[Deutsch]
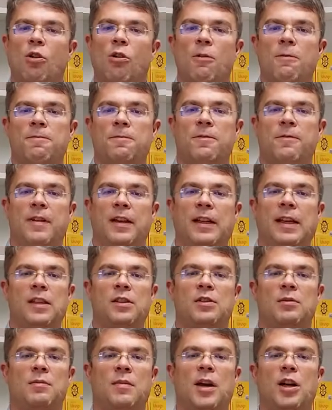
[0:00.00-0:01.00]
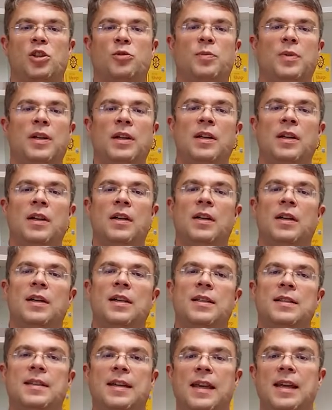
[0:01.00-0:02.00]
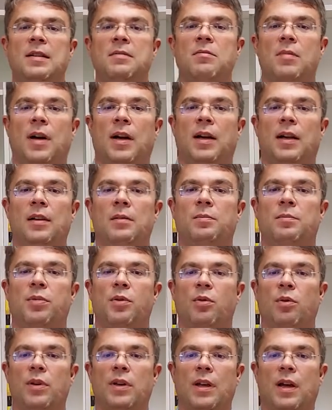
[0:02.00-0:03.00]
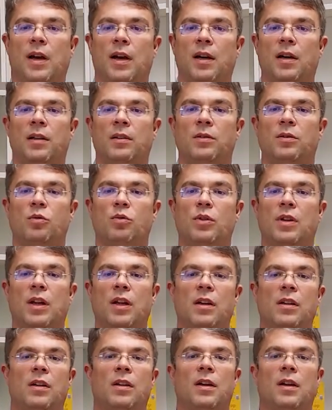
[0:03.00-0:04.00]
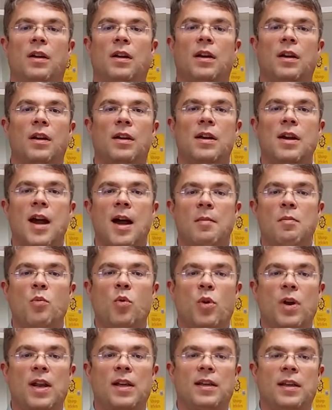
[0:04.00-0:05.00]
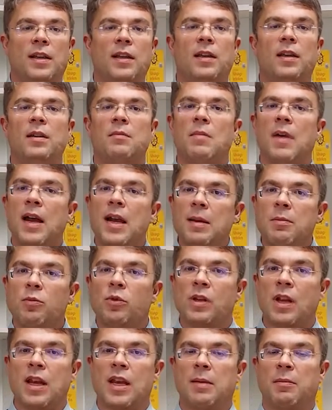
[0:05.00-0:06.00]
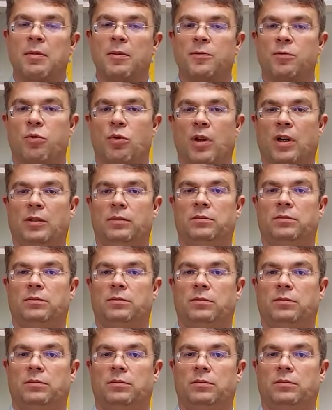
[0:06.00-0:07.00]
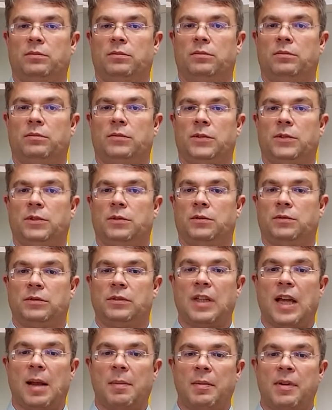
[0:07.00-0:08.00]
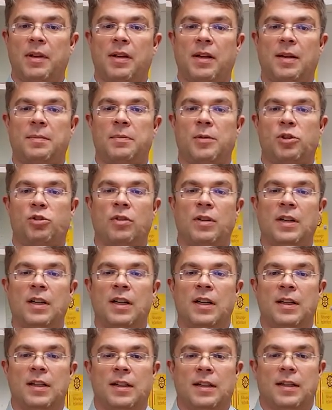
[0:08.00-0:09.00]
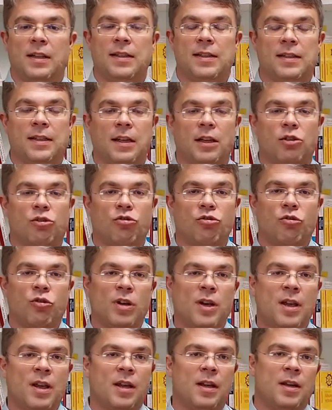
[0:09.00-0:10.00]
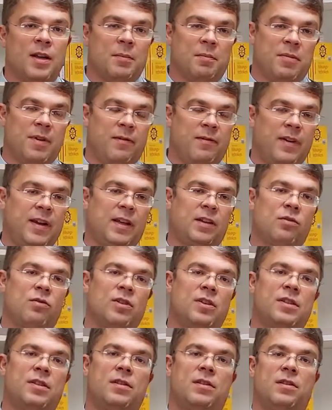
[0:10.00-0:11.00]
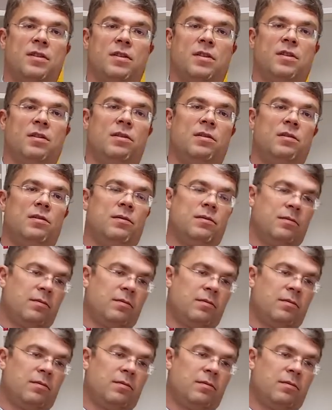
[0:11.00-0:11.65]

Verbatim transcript: oft wäre dann zum Beispiel zehnmal pro Jahr oder kam monatlich in meinem Unternehmen vor. Und damit hat man schon eine sehr schöne Bewertungslinie